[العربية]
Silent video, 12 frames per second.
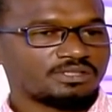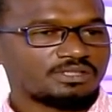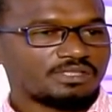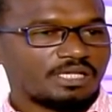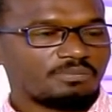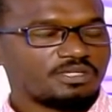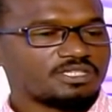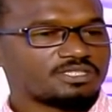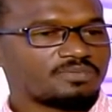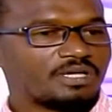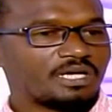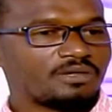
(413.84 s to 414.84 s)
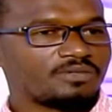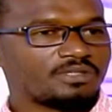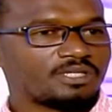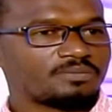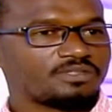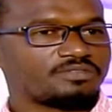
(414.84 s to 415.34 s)
المجلس بيحاول
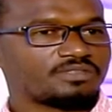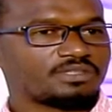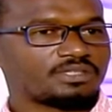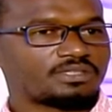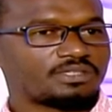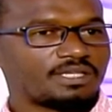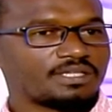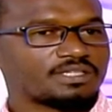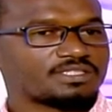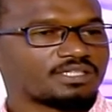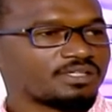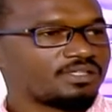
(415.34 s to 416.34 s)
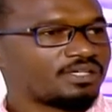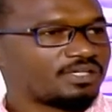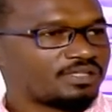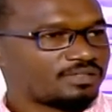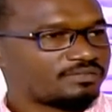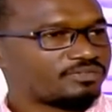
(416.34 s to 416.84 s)
يرمي في تركه ثقيله
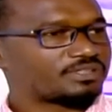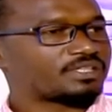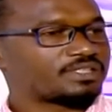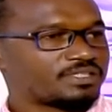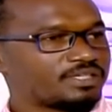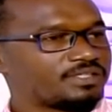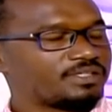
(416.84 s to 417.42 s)
على الفتره الجايه يعني.